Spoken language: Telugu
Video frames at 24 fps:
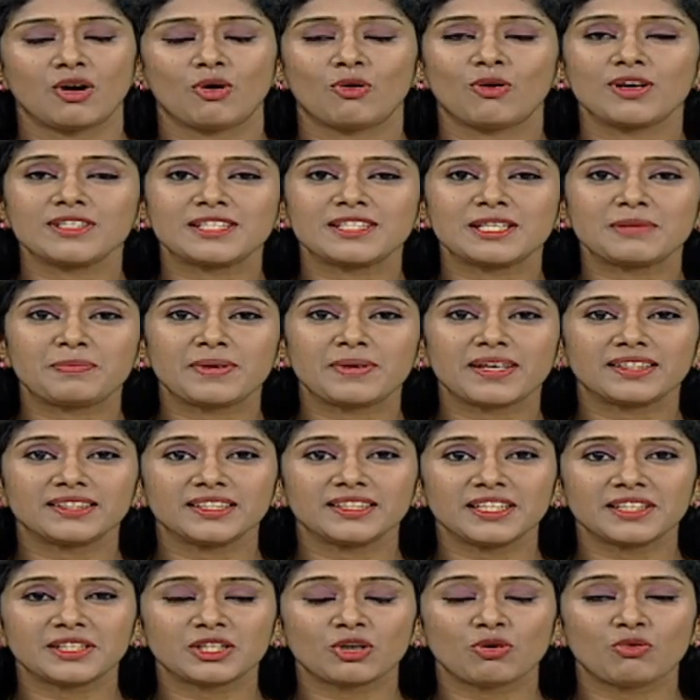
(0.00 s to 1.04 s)
వైసీపీ
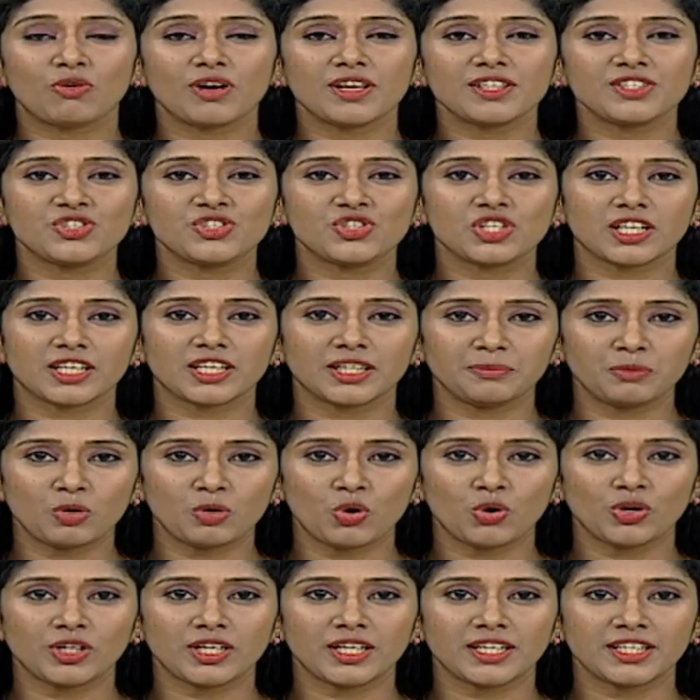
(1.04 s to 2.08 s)
అధినేత వైఎస్
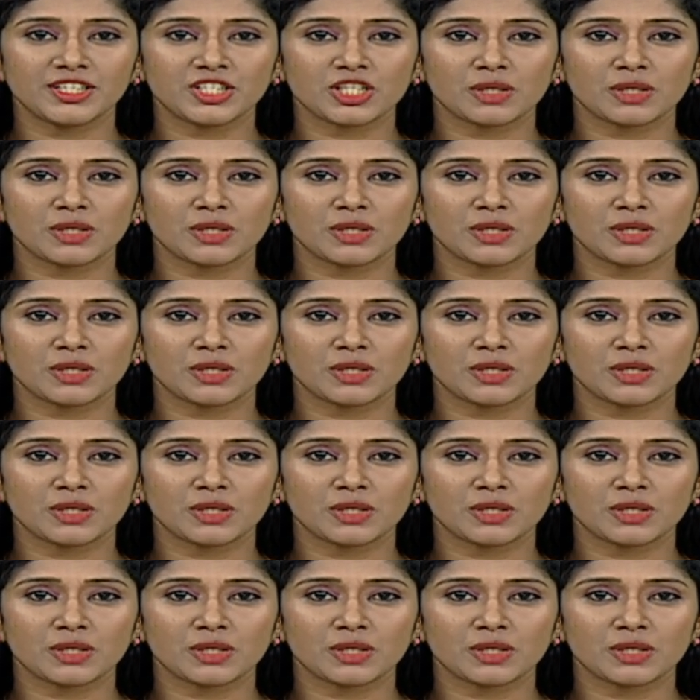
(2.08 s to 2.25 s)
జగన్మోహన్ రెడ్డి